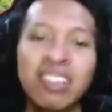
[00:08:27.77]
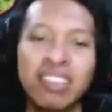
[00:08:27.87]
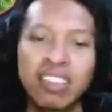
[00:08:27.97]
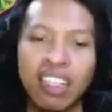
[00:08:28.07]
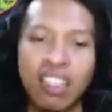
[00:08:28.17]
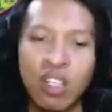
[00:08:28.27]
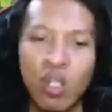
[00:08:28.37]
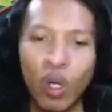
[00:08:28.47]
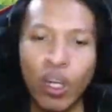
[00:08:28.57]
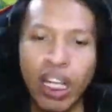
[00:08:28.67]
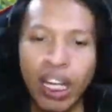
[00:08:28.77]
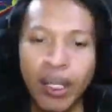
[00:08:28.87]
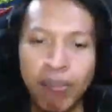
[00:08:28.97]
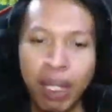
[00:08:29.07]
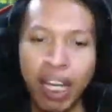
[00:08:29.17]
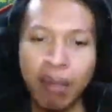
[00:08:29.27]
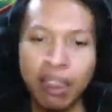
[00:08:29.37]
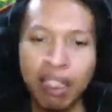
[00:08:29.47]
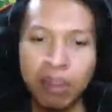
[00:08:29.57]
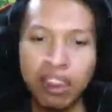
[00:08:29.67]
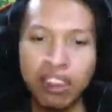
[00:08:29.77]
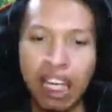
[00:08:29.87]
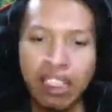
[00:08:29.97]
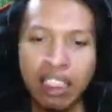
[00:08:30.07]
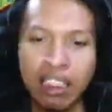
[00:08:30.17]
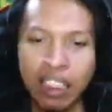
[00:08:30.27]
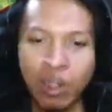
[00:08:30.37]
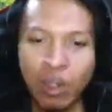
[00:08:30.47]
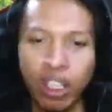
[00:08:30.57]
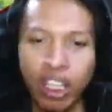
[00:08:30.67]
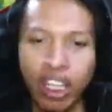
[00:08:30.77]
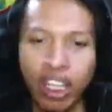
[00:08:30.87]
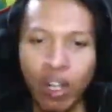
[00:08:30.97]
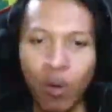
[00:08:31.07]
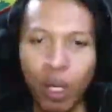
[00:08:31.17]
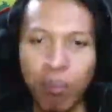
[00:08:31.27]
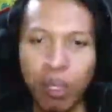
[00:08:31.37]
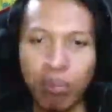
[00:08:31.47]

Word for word: Setai Shogun adalah di Mister representasi tak tersentuh GGWP